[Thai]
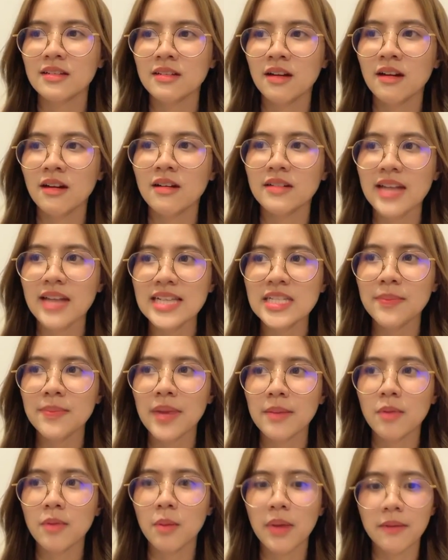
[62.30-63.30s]
ก็น่าจะเป็
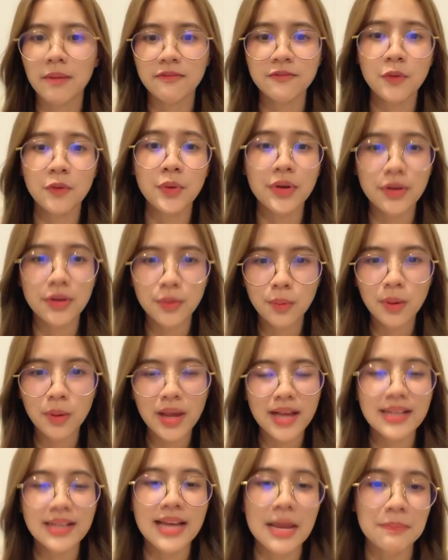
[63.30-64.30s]
นเพราะแบบฝุ่นด้วย
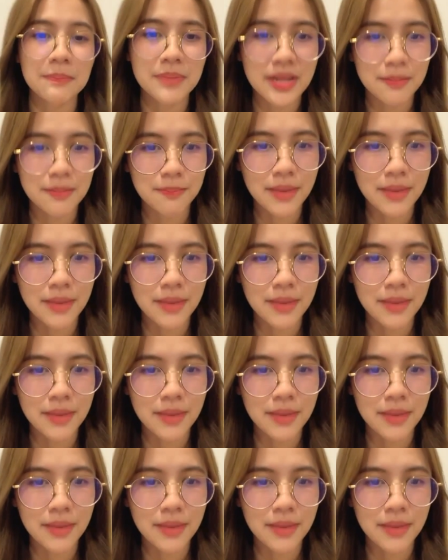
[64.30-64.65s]
อากาศเปลี่ยน